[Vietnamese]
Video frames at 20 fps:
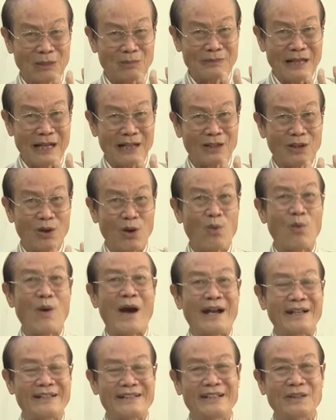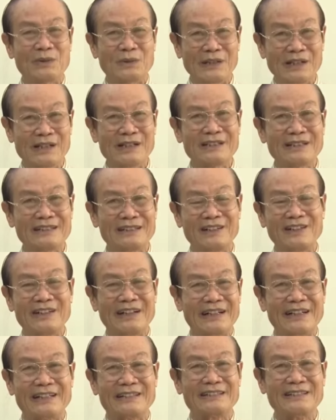trong đất có quá nhiều nước, có
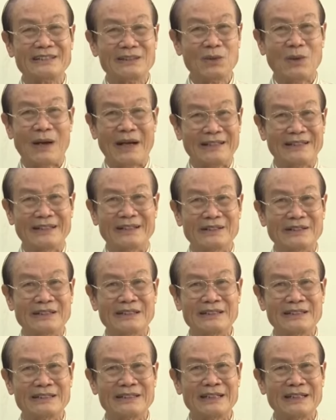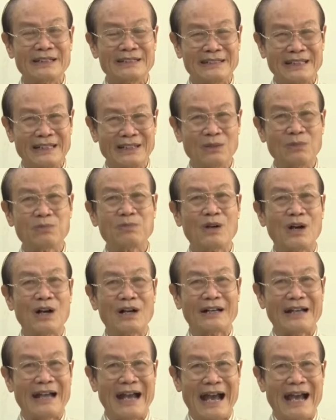nghĩa là tưới quá nhiều nước, thì lúc
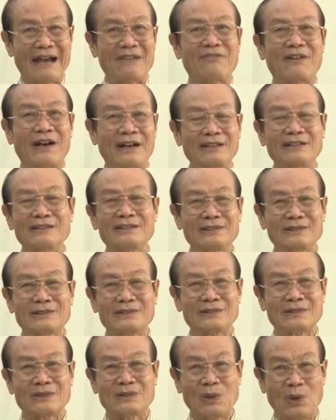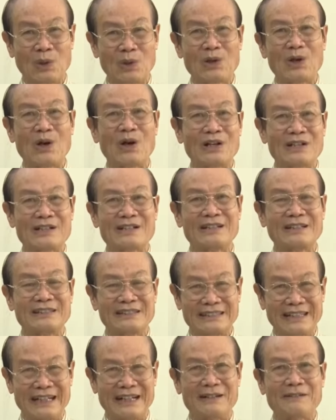đó cái hạt phấn của nó
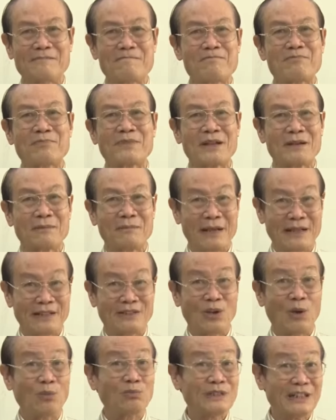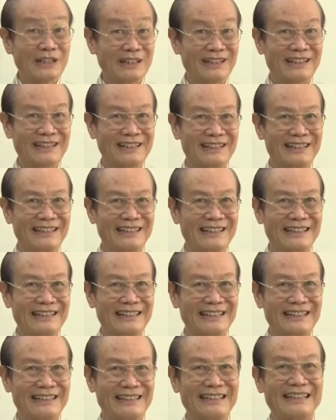sẽ bị tổn thương
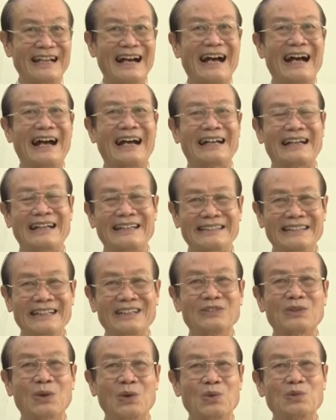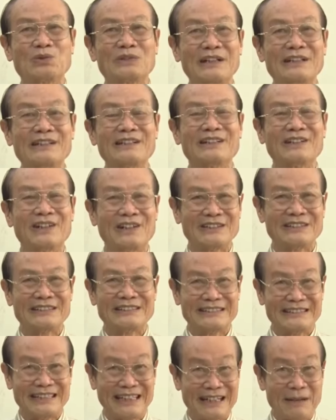và cái việc thụ tinh nó
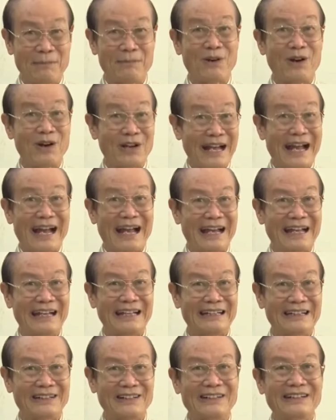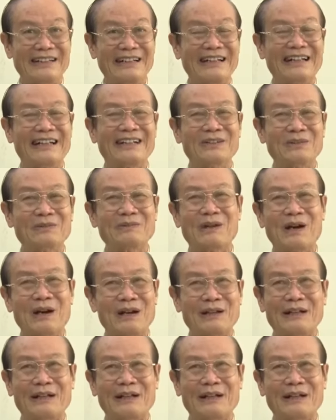sẽ gặp khó khăn. Có nghĩa là lúc